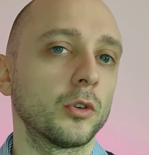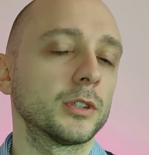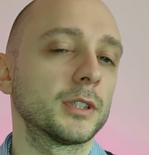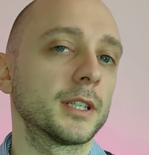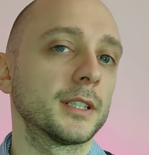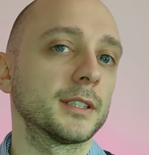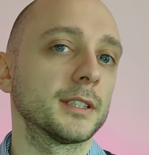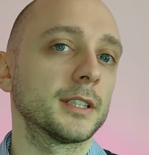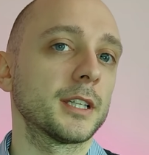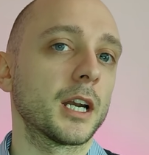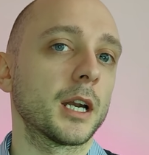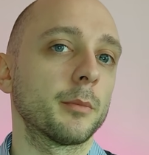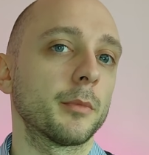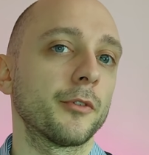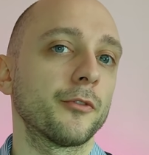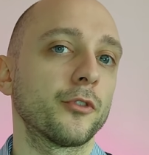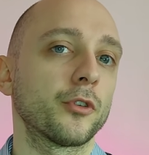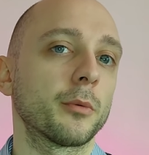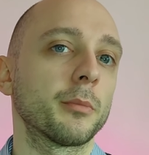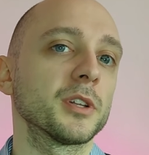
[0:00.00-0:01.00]
Inoltre ti
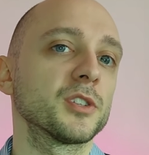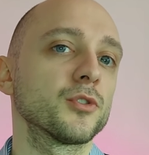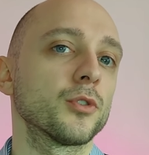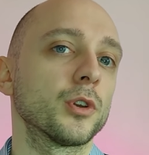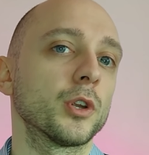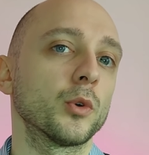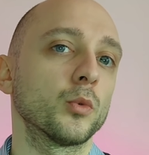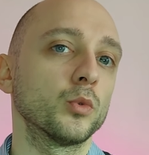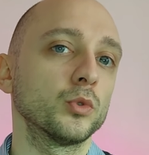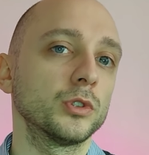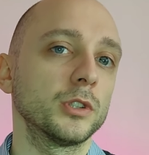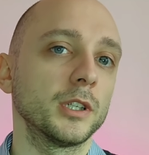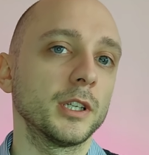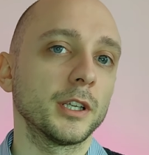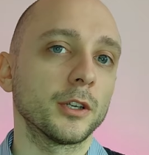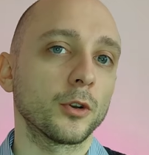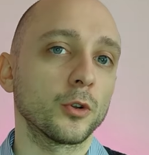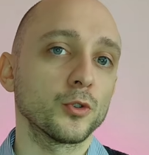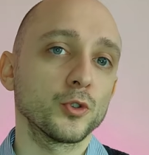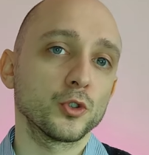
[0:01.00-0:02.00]
daremo informazioni
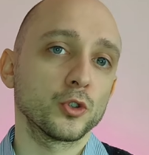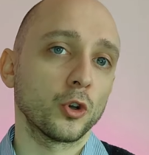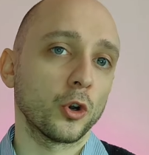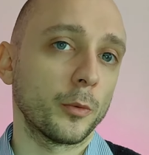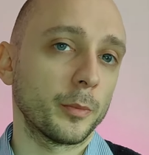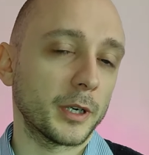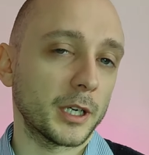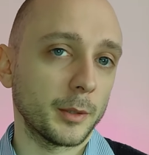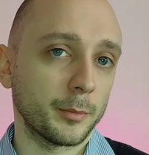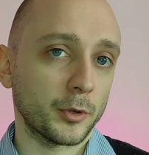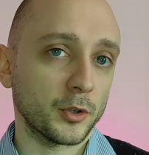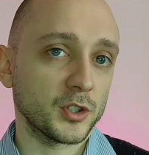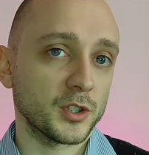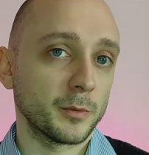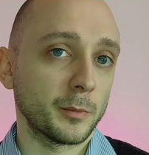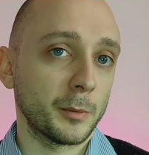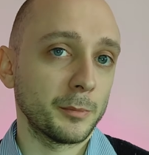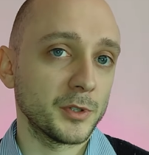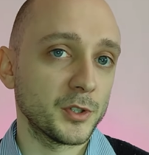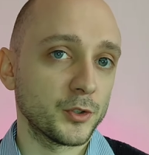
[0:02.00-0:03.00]
utili non solo per le
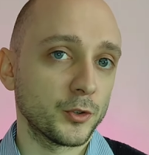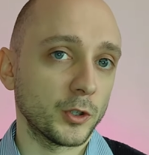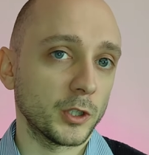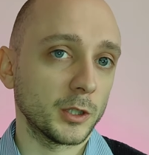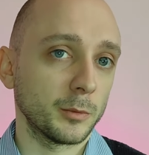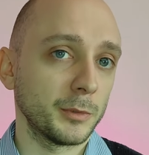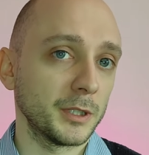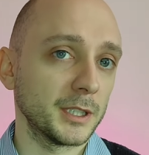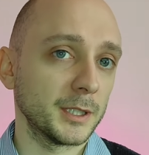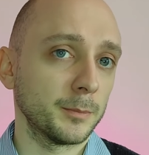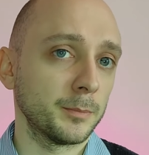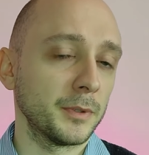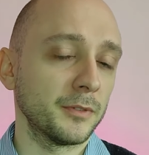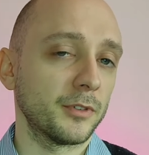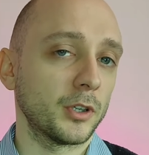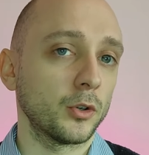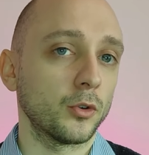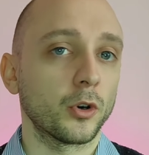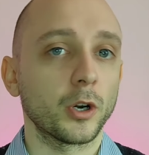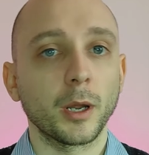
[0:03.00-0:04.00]
prossime missioni di
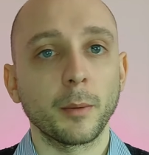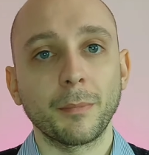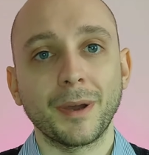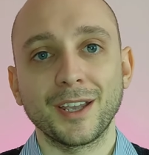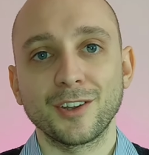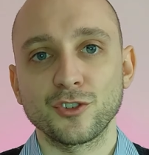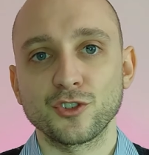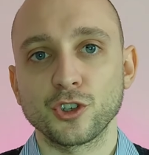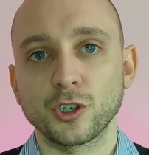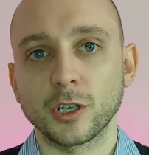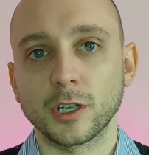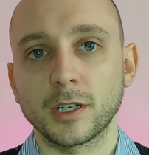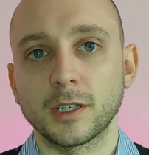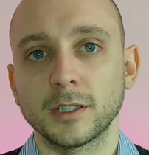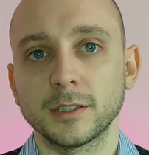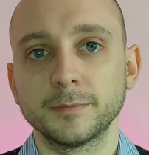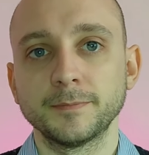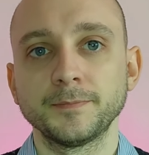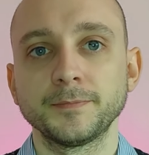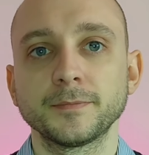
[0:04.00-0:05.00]
BTP valore, ma in
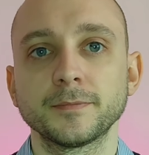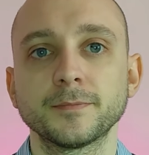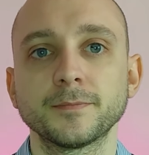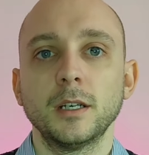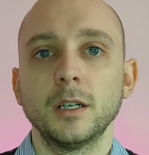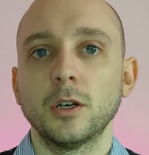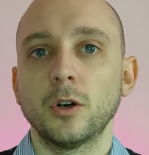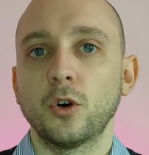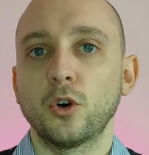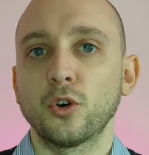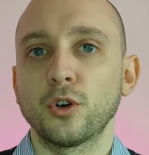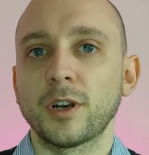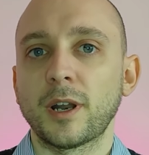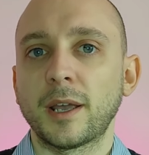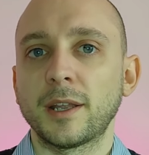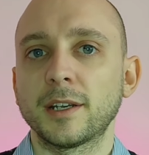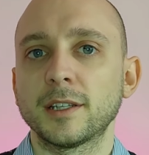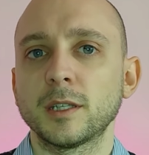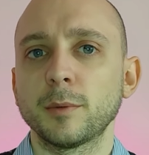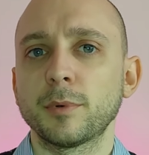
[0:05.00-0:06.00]
generale.
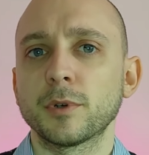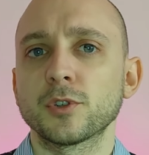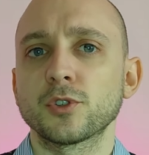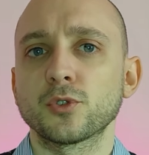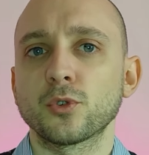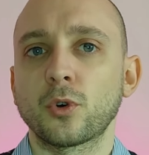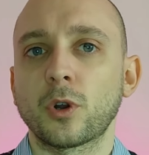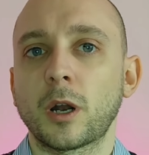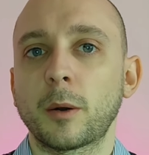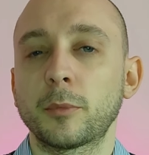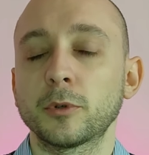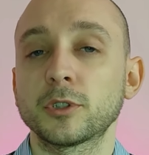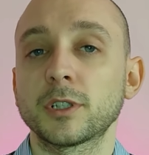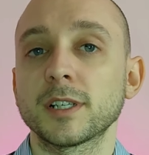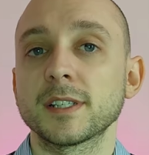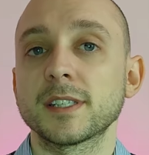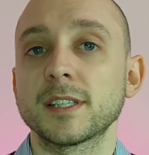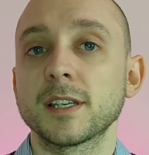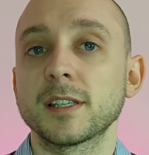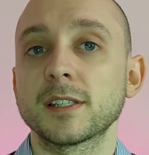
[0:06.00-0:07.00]
Online di persona
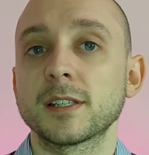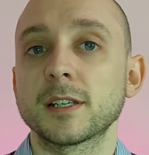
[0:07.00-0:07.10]
potresti